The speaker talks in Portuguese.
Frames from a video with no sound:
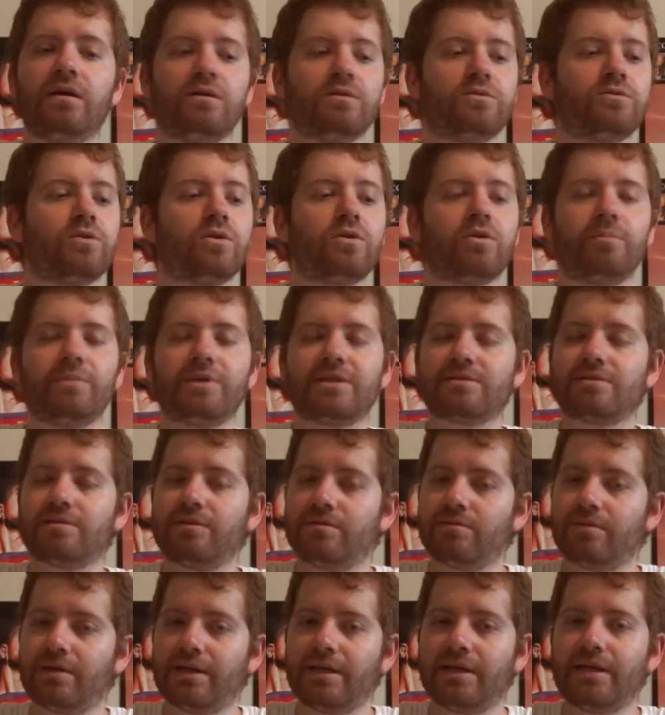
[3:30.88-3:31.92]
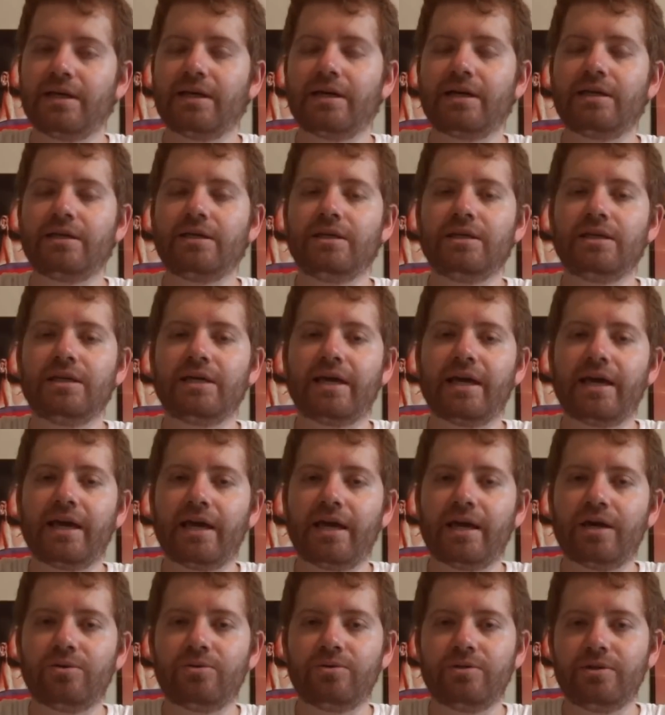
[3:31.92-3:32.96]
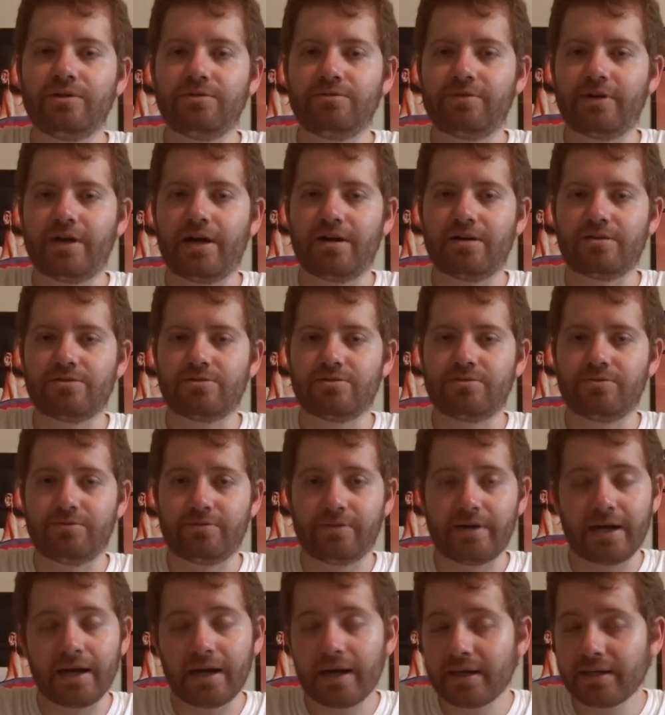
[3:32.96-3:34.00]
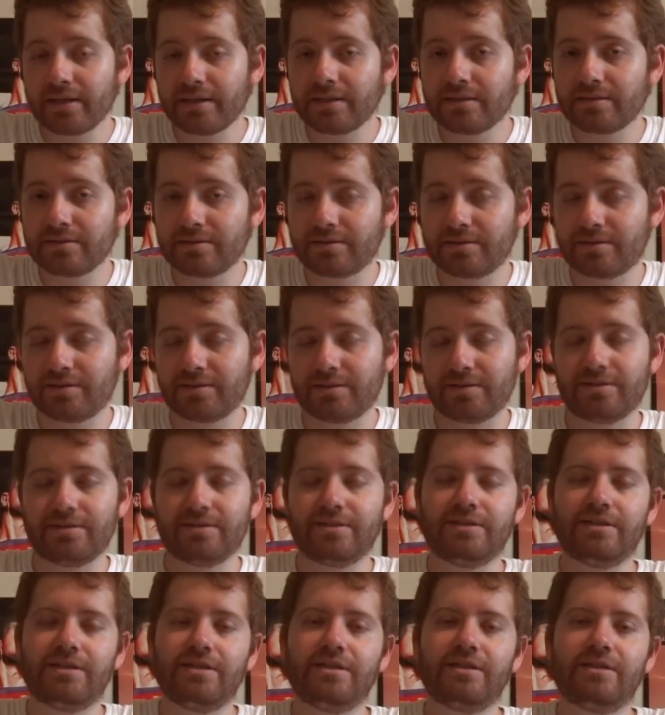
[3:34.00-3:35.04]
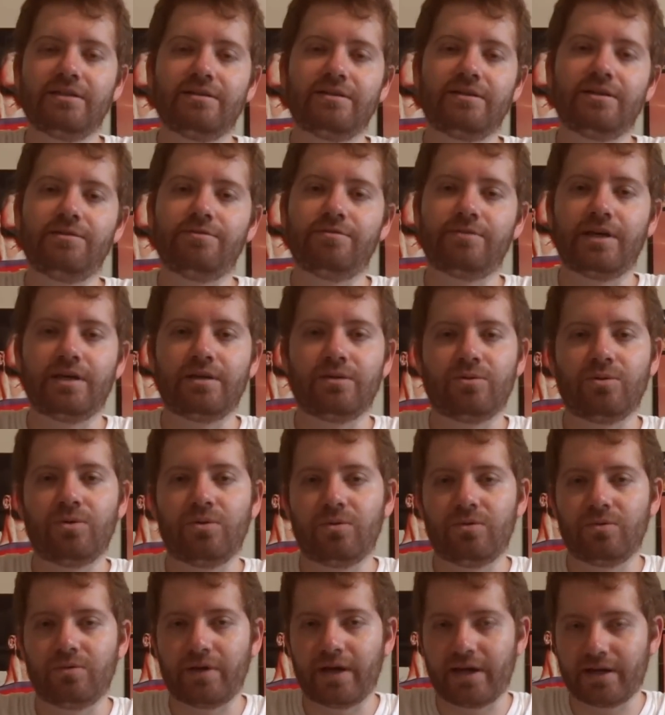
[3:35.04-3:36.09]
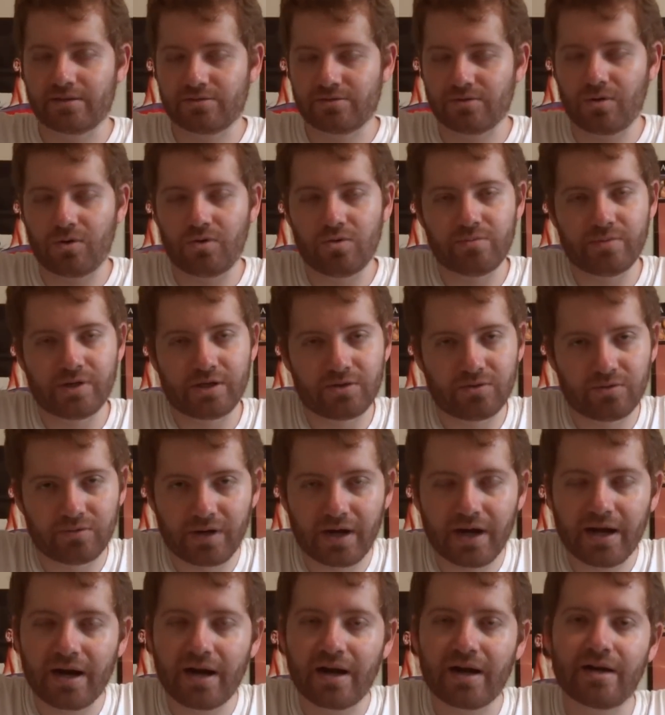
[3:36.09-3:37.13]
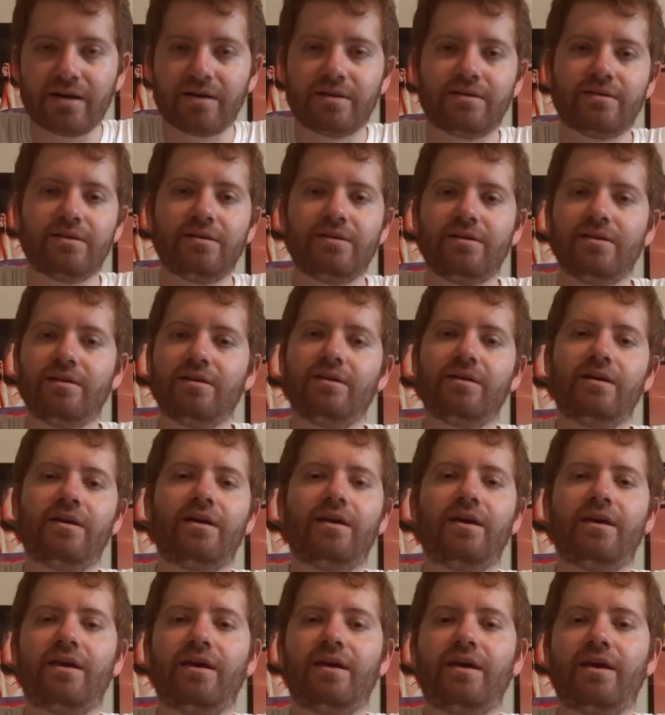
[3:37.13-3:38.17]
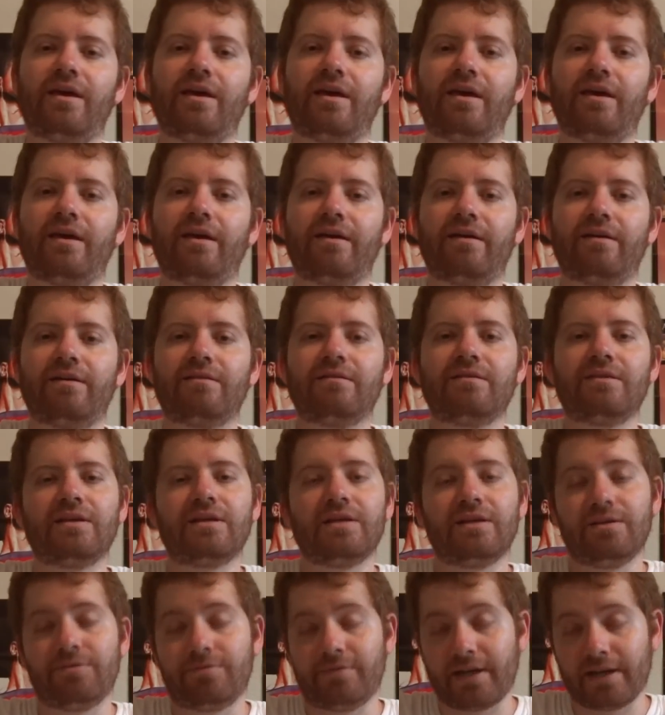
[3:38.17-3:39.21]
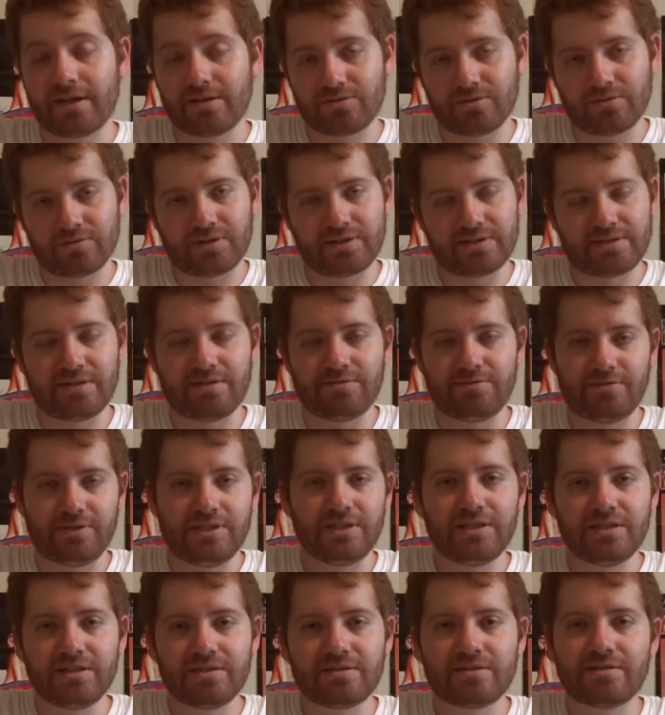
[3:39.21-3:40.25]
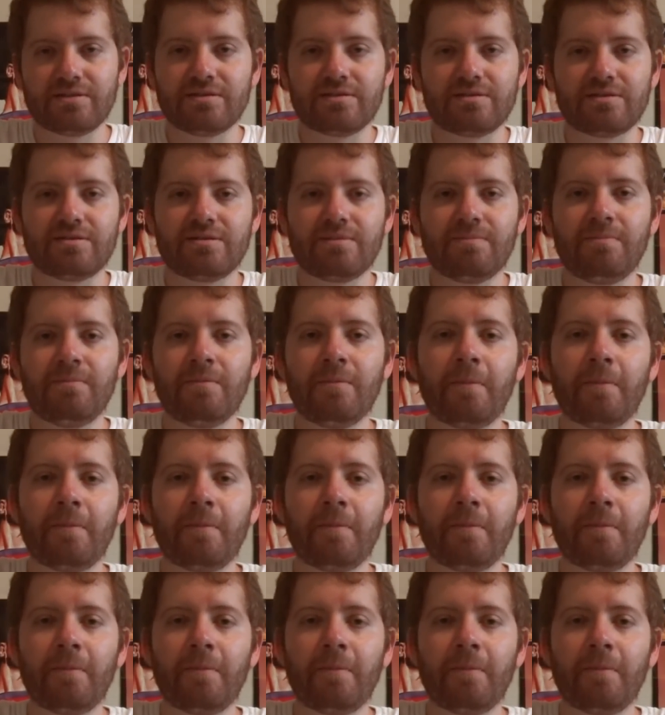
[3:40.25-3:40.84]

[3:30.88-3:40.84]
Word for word: Tô começando a ler aí é, o universo Valiant, que vem com XO Manoir é, e várias outras revistas.